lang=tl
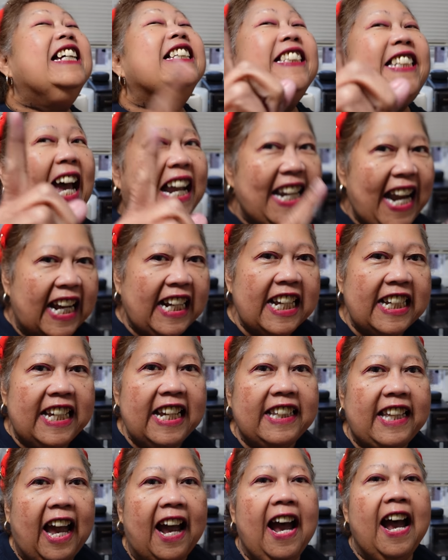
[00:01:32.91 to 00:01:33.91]
Diyan
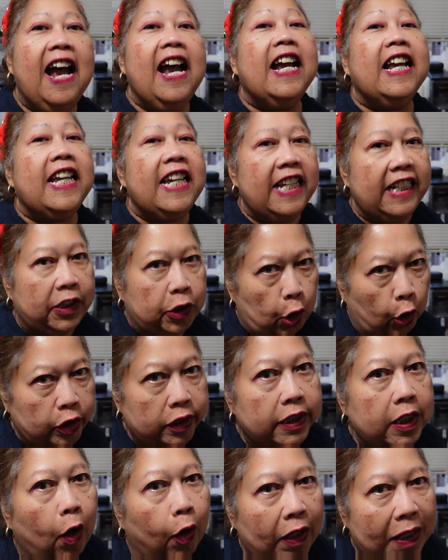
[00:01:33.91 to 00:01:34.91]
nakikita,
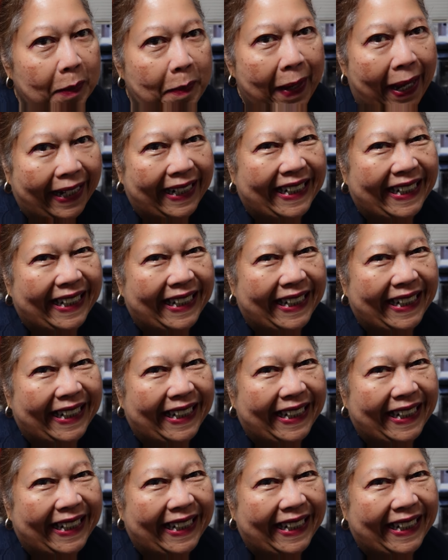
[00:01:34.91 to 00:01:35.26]
idiot si Oliver.